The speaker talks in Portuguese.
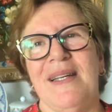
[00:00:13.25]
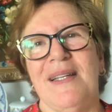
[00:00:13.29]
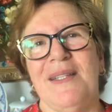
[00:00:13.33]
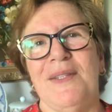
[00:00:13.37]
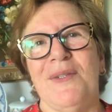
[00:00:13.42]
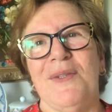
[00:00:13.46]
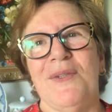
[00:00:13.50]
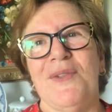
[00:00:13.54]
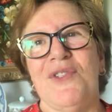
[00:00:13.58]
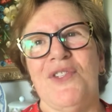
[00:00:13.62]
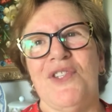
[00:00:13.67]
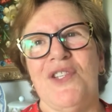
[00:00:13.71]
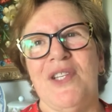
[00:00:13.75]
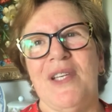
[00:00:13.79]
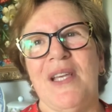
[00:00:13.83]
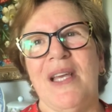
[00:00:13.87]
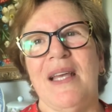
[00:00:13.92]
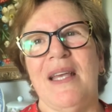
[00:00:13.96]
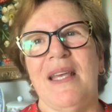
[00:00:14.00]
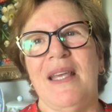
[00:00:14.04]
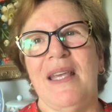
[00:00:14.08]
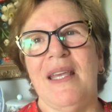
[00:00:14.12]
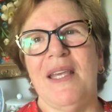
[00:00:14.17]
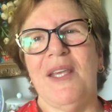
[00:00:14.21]
no
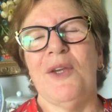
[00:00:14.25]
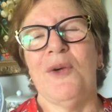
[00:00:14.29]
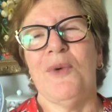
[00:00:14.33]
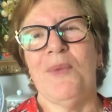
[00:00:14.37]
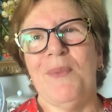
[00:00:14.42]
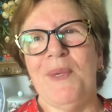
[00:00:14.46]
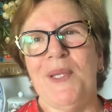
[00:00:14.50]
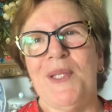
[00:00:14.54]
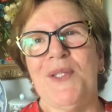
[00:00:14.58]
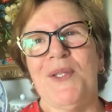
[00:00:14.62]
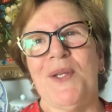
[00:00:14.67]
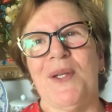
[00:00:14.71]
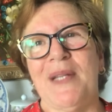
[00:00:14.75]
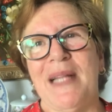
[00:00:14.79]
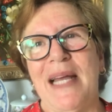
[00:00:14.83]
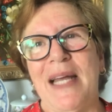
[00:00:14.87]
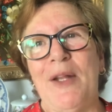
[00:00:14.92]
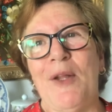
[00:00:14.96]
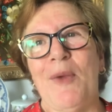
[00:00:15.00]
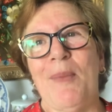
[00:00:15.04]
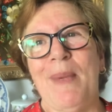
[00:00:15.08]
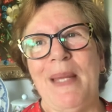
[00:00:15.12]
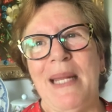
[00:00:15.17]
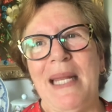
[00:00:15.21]
dia em que um
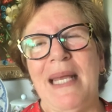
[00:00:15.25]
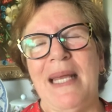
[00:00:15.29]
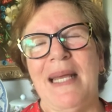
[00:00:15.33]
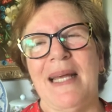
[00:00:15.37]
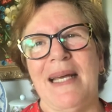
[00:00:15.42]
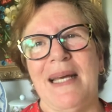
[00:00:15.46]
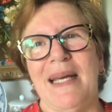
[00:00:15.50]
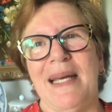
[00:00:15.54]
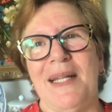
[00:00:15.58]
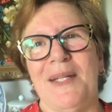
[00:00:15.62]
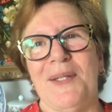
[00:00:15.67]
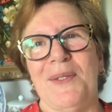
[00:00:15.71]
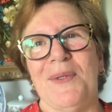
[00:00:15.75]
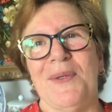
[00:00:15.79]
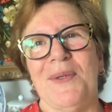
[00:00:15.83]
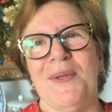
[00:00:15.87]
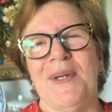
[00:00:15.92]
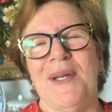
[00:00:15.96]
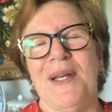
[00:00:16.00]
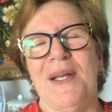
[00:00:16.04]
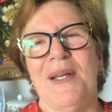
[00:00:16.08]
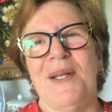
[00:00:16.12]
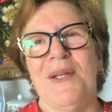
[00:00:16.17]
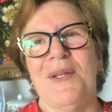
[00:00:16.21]
missionário americano
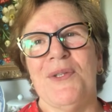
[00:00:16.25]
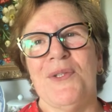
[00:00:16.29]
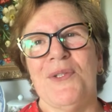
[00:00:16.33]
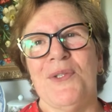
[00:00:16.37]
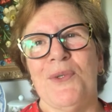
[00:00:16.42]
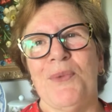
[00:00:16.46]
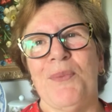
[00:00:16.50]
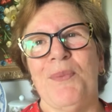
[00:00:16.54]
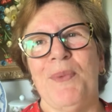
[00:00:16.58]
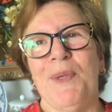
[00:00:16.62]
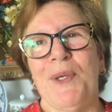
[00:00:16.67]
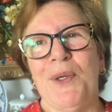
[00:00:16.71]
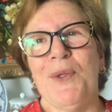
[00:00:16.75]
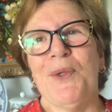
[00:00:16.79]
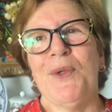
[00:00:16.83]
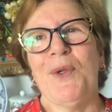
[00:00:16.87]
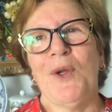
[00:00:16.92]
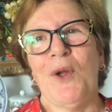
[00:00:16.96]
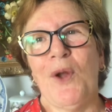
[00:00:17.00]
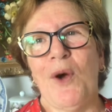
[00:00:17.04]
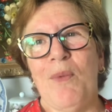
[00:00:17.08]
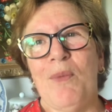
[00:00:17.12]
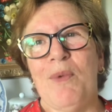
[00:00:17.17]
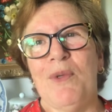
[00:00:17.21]
subiu
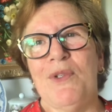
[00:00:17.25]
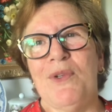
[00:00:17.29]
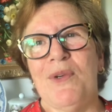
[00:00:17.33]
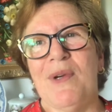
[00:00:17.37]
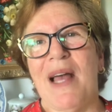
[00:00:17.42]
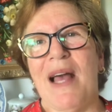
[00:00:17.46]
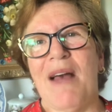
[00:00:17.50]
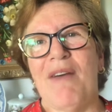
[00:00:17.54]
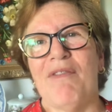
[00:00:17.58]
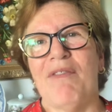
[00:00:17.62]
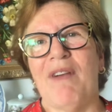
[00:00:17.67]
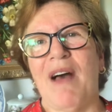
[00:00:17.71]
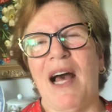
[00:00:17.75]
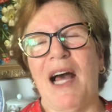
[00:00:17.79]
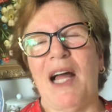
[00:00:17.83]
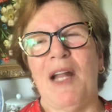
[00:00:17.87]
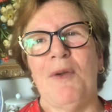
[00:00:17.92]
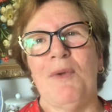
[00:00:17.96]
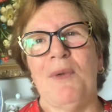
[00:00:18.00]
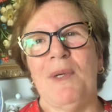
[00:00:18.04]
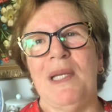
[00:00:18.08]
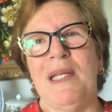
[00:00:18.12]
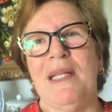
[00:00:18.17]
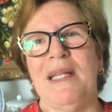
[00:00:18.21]
no lombo de um
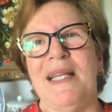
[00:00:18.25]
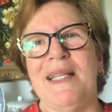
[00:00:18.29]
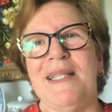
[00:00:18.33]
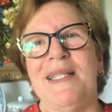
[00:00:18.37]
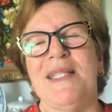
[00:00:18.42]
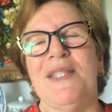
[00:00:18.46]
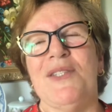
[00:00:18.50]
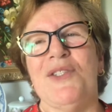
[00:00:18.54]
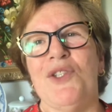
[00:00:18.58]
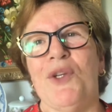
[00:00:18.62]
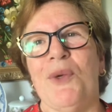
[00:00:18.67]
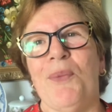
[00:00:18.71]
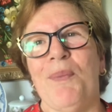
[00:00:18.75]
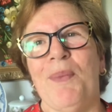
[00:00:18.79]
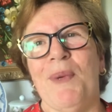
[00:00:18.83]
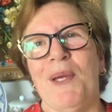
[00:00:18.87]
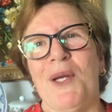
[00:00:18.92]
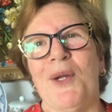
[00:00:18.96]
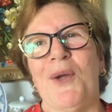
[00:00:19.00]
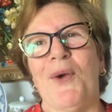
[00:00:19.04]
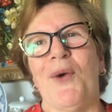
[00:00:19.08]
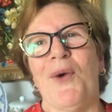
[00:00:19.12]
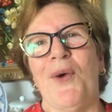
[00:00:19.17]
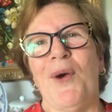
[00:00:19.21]
cavalo e decidiu
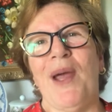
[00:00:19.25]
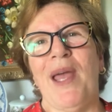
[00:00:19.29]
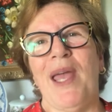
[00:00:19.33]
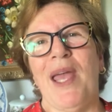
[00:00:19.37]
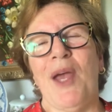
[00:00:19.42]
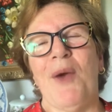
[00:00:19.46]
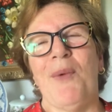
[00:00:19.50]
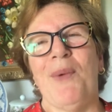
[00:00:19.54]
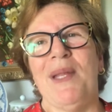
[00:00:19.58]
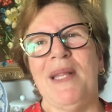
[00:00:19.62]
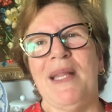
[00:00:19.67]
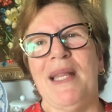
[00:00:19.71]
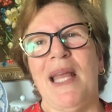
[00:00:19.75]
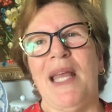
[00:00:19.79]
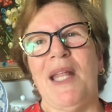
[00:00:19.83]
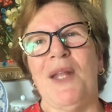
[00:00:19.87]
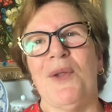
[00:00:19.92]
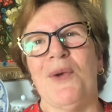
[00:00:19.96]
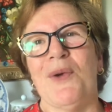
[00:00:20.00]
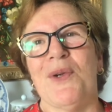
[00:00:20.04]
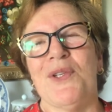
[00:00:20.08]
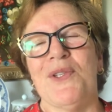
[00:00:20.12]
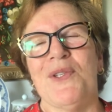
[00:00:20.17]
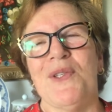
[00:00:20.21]
percorrer o
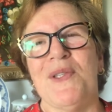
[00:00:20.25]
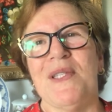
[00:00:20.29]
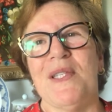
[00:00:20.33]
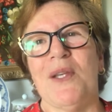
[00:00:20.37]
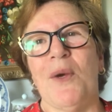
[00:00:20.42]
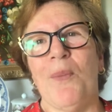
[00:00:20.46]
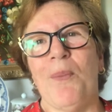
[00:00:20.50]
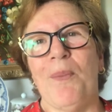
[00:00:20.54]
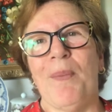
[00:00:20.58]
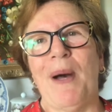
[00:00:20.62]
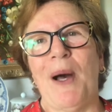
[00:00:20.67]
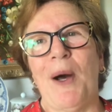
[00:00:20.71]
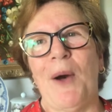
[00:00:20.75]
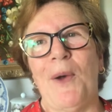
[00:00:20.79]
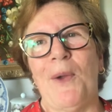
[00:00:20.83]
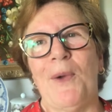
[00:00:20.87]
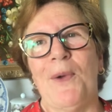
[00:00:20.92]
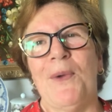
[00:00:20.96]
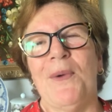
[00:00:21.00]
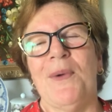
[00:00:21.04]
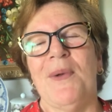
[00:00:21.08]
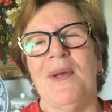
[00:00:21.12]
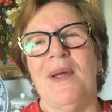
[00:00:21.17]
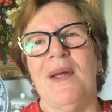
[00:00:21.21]
interior de São
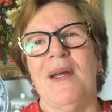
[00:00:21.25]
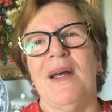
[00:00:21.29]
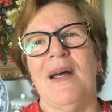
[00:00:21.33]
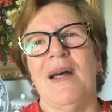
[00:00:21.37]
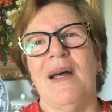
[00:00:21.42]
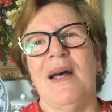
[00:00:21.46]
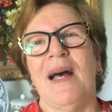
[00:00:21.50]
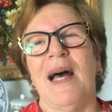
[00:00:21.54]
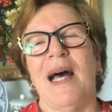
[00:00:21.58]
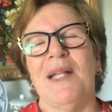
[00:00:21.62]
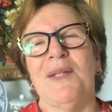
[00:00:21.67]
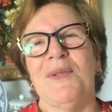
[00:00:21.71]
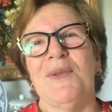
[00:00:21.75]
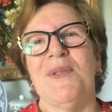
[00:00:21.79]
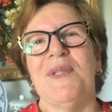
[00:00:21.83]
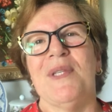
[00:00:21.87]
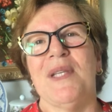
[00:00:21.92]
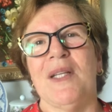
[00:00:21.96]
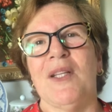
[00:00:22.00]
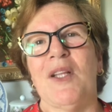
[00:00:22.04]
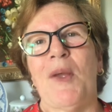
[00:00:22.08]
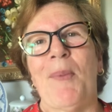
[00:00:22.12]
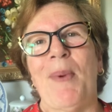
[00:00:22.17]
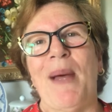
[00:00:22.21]
Paulo,
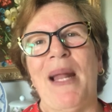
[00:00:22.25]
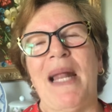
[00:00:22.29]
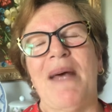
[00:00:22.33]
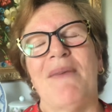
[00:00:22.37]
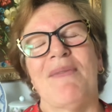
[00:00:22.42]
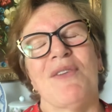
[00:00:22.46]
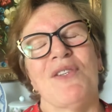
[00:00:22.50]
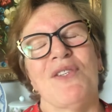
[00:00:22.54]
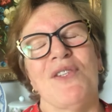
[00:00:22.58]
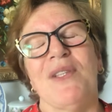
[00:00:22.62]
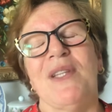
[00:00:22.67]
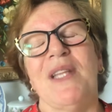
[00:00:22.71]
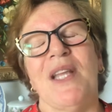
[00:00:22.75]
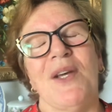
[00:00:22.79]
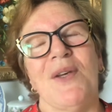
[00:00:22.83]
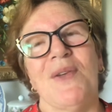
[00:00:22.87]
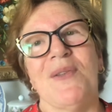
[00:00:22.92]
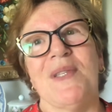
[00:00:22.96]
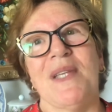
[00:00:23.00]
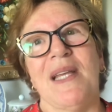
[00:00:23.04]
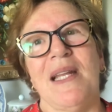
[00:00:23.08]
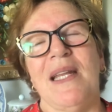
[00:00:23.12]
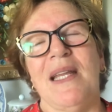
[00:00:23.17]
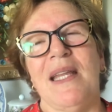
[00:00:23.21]
anunciando a palavra de
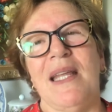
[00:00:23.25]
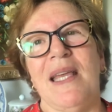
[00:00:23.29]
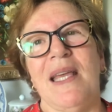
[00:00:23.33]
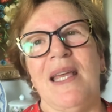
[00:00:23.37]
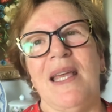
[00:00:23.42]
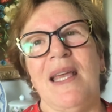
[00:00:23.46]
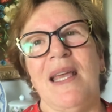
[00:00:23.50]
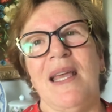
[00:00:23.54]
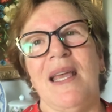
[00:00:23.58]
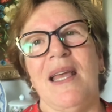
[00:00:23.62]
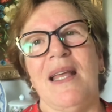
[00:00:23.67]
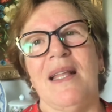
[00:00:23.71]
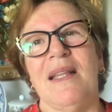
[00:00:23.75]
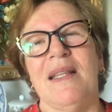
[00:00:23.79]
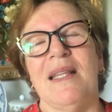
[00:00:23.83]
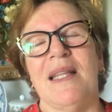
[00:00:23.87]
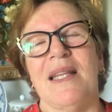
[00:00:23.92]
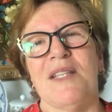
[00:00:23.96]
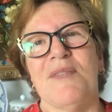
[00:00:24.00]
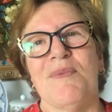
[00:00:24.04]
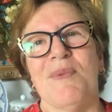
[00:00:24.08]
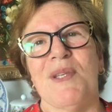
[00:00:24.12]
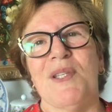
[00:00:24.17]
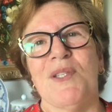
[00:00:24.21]
Deus ali
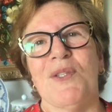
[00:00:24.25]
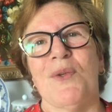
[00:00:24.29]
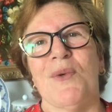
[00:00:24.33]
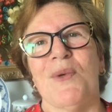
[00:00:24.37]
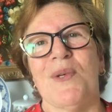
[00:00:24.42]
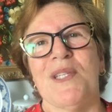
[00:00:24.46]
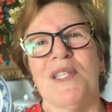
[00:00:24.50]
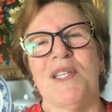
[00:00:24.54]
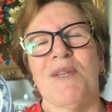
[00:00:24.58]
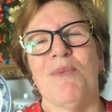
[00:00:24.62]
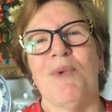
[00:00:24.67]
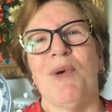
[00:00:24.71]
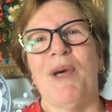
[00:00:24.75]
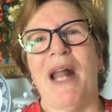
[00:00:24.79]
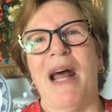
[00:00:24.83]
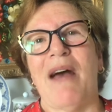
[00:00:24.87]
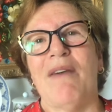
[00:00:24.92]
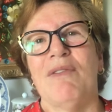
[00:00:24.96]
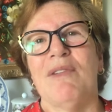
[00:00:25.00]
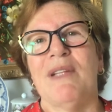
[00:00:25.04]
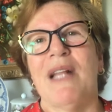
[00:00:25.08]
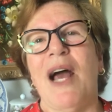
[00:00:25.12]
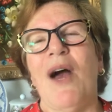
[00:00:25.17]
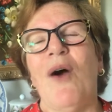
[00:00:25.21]
entre as pessoas que
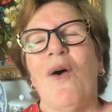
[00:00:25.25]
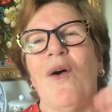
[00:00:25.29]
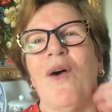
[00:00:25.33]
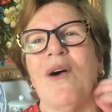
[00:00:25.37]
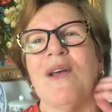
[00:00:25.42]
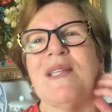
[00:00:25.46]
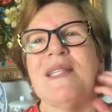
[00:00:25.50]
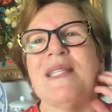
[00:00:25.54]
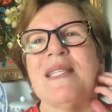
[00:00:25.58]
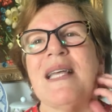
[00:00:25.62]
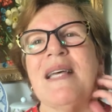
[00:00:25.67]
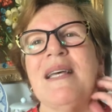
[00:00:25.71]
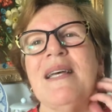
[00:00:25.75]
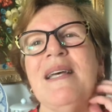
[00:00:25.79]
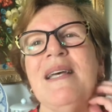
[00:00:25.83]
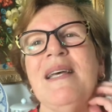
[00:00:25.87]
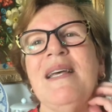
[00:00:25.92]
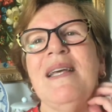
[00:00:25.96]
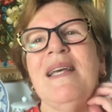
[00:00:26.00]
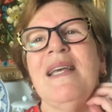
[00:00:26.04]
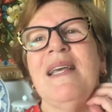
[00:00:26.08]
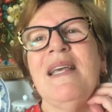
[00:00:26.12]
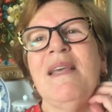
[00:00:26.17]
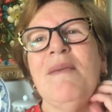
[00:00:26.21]
moravam na roça
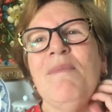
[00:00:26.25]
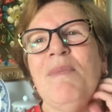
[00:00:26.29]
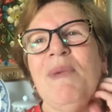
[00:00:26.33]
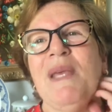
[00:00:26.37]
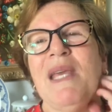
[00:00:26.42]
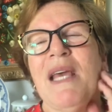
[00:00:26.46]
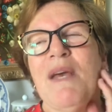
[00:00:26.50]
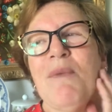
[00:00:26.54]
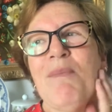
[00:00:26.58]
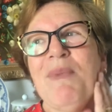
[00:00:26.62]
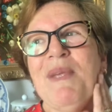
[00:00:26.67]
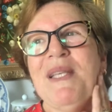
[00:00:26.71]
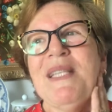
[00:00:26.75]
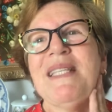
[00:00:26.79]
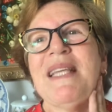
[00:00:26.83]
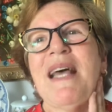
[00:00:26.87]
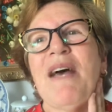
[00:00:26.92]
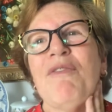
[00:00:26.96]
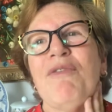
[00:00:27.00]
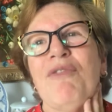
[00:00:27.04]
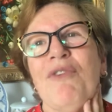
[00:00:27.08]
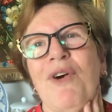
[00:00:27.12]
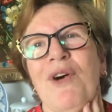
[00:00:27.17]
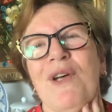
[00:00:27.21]
e minha
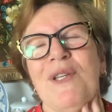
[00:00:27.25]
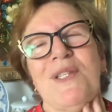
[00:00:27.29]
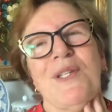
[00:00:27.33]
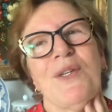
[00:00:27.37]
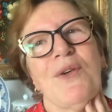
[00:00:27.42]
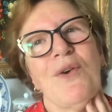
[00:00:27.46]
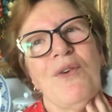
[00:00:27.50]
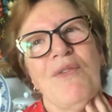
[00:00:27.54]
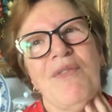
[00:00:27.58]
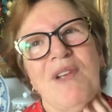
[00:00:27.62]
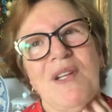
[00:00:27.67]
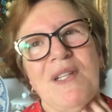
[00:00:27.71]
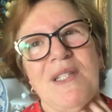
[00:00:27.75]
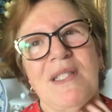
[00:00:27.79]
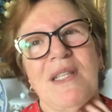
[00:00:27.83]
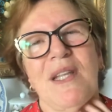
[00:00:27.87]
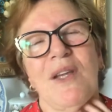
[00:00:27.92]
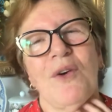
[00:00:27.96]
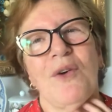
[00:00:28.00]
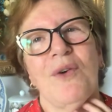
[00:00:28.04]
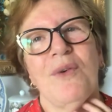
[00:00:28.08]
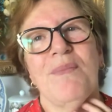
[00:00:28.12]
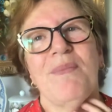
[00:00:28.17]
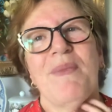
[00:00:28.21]
bisavó se
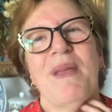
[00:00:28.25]
converteu.